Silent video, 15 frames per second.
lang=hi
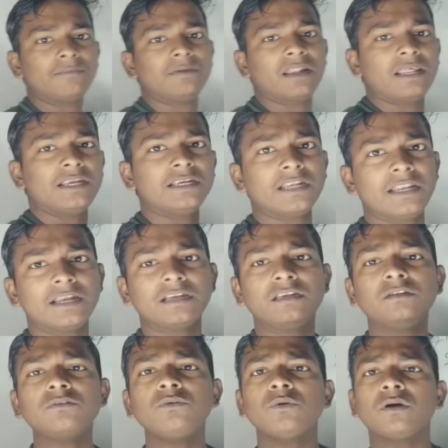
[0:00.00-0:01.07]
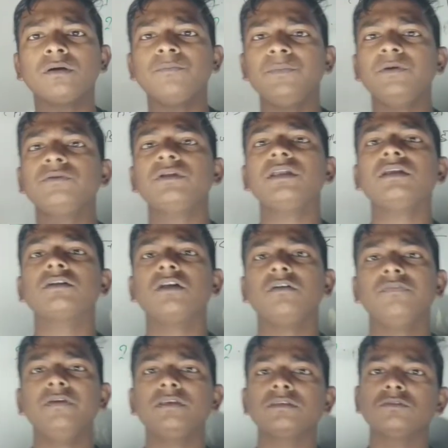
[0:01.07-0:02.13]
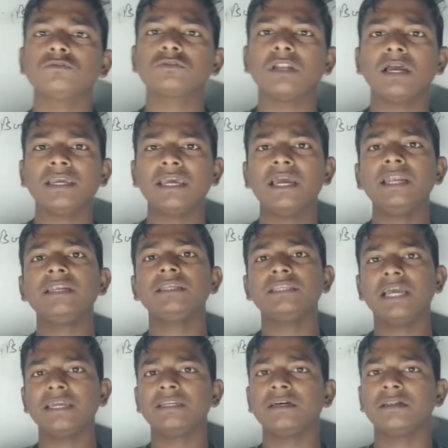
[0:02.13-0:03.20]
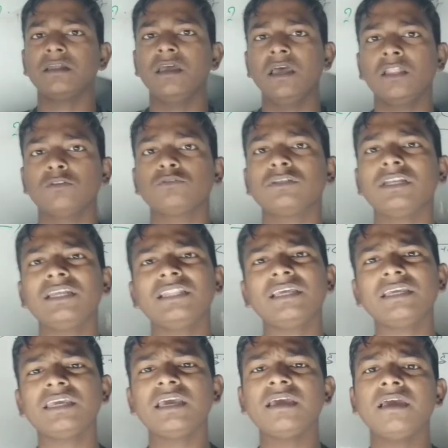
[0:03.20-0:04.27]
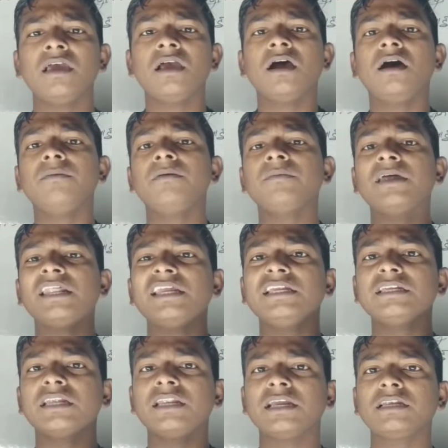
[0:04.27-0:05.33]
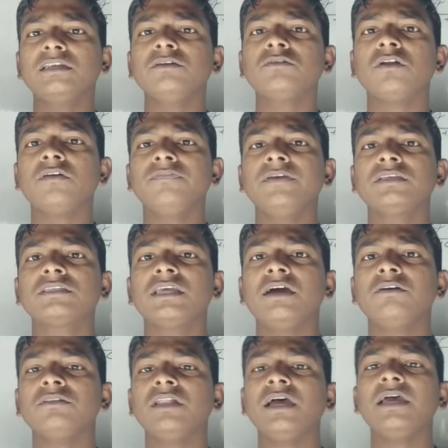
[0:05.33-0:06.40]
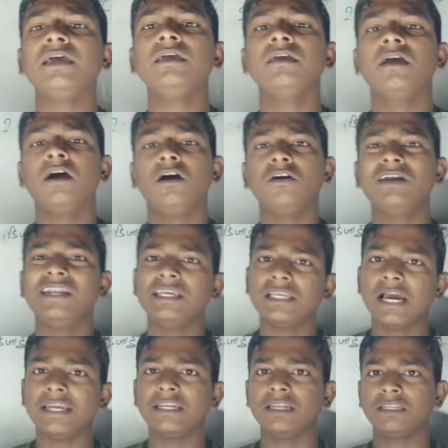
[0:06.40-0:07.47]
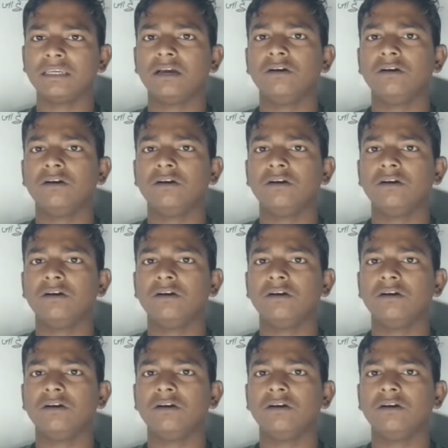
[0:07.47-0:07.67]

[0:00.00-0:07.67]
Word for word: हमारा इंटरेक्टिव कंप्यूटर ग्राफिक्स दूसरा क्या है डिजाइनर तो चलिए देखिए अब हमारा इंटरेक्टिव ग्राफिक्स क्या होता है और डिजाइनर क्या